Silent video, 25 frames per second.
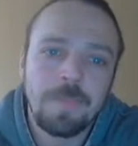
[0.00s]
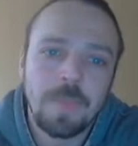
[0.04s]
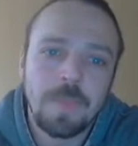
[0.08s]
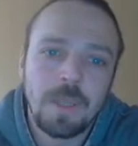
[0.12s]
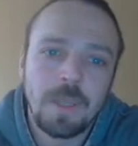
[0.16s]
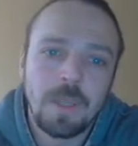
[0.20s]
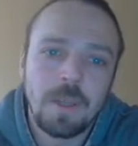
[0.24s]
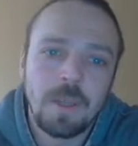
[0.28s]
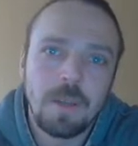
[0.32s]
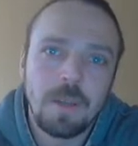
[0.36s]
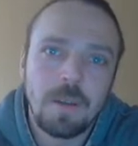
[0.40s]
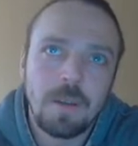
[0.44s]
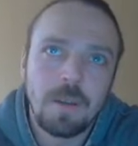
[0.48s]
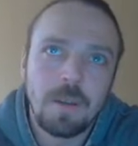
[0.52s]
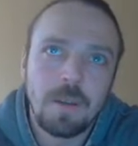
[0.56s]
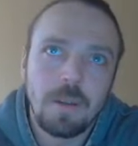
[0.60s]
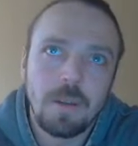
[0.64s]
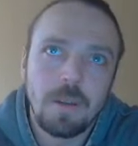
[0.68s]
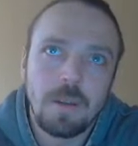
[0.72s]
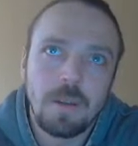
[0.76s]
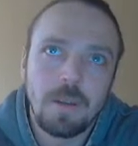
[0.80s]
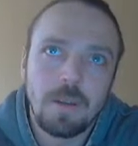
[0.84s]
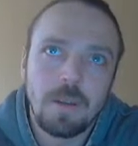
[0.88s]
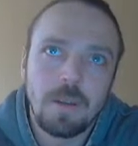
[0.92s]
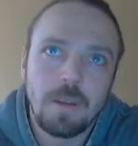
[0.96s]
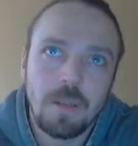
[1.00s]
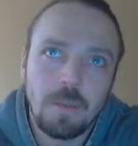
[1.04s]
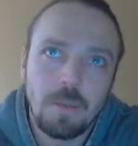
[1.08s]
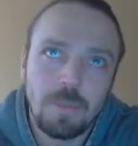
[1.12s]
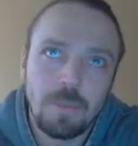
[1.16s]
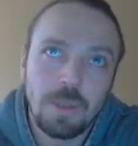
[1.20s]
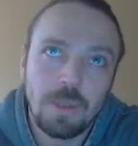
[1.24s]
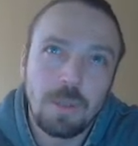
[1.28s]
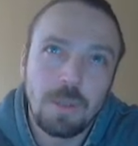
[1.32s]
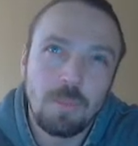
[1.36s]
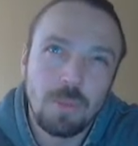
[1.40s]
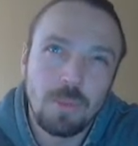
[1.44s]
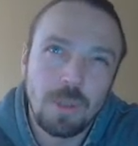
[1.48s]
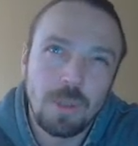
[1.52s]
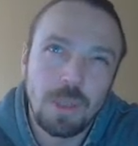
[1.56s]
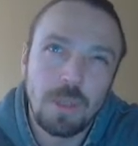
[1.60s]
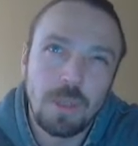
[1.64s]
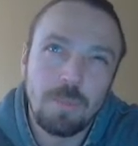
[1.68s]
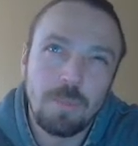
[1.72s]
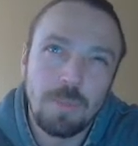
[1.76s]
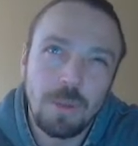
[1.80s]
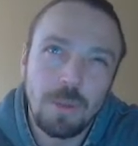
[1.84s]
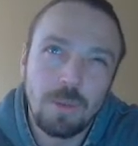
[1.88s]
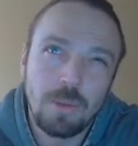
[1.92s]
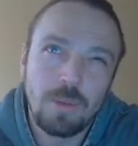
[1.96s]
а, да, потому
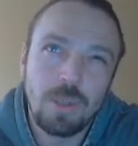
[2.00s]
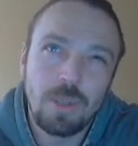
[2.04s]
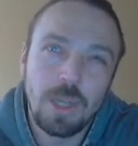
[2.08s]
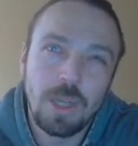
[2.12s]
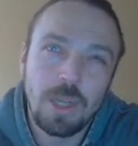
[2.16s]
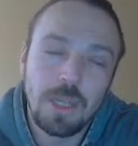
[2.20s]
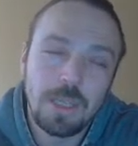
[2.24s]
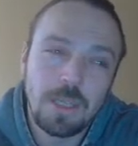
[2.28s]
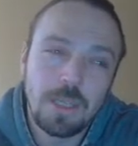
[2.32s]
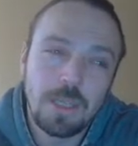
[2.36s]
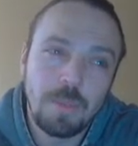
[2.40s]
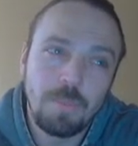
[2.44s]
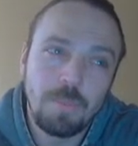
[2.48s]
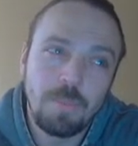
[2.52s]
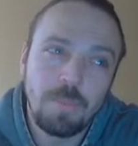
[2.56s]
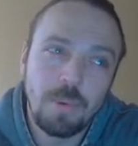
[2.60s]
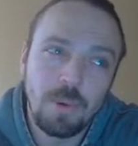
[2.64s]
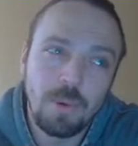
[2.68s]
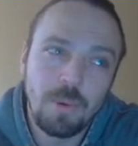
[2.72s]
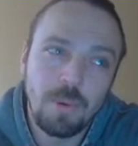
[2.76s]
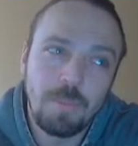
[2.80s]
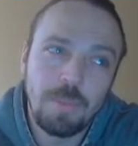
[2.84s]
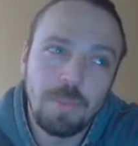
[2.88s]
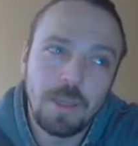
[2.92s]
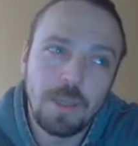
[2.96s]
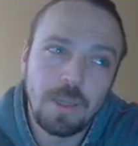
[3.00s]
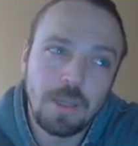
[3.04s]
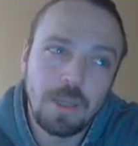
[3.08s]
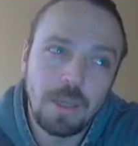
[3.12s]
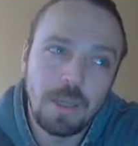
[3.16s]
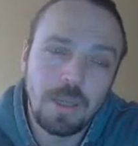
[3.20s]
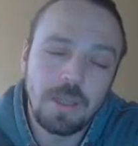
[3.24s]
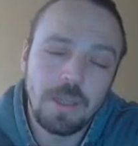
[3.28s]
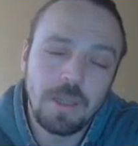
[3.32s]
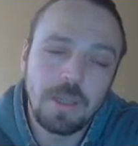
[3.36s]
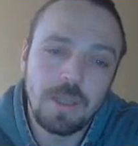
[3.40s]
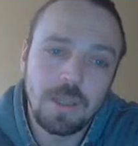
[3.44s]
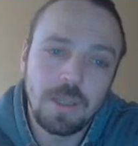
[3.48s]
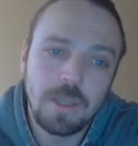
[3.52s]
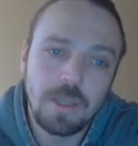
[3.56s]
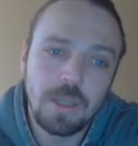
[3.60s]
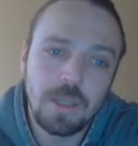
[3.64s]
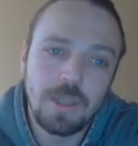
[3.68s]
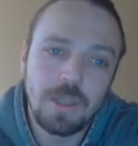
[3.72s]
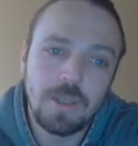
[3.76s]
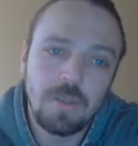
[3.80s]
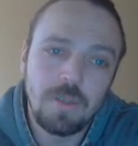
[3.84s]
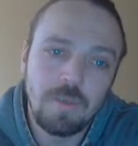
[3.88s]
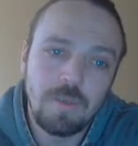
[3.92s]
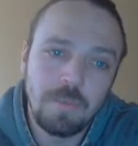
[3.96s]
что получается по полторы
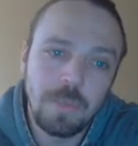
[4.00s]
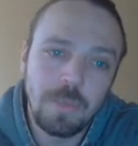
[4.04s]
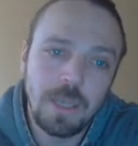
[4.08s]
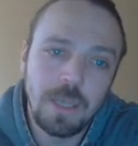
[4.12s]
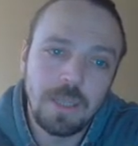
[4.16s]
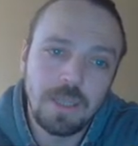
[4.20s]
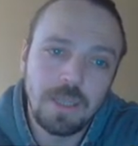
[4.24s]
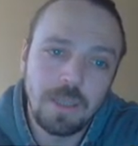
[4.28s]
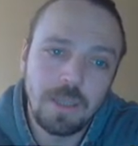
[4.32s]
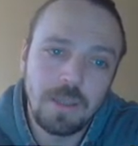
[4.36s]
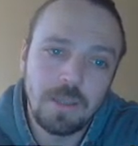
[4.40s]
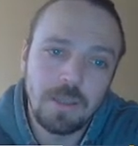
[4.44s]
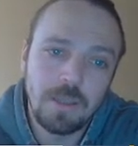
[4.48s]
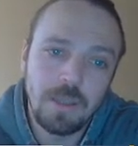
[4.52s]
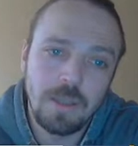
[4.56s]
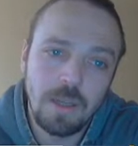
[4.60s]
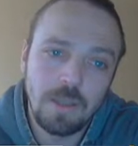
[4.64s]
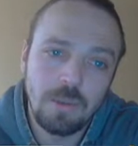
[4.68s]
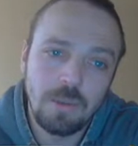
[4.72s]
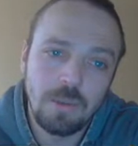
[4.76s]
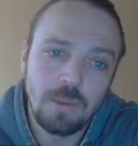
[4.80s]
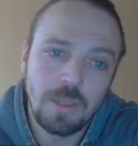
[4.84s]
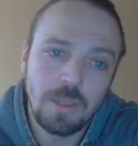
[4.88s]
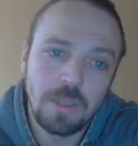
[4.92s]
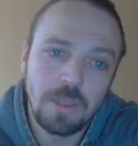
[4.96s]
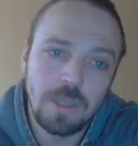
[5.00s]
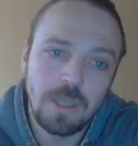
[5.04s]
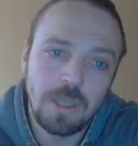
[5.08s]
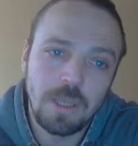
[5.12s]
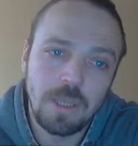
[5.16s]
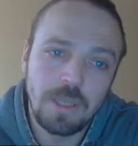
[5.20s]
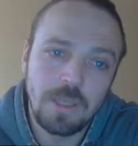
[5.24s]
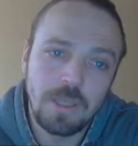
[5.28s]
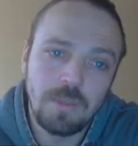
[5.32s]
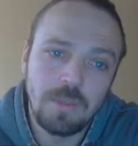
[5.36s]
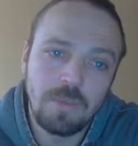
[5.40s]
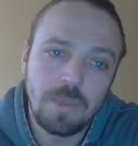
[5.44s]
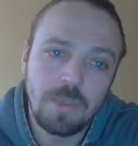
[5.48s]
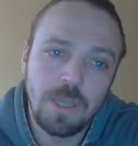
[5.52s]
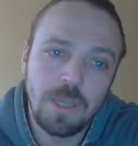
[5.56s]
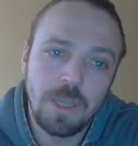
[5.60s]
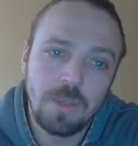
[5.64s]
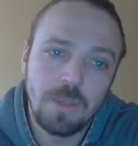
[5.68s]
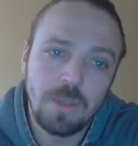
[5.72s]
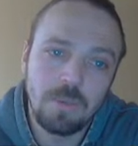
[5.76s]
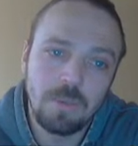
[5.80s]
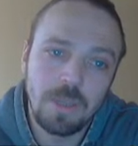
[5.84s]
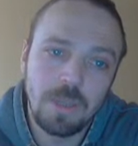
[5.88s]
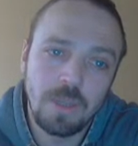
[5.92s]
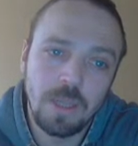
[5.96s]
тысячи в месяц, да, то есть если в
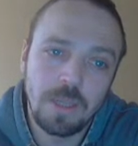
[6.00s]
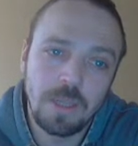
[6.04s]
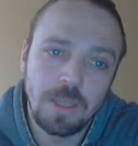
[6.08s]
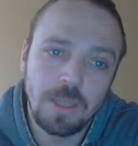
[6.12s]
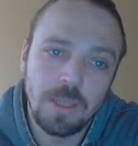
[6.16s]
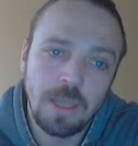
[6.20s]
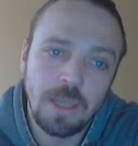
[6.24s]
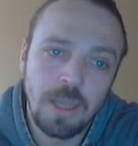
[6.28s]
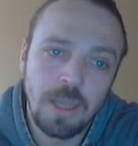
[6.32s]
день у нас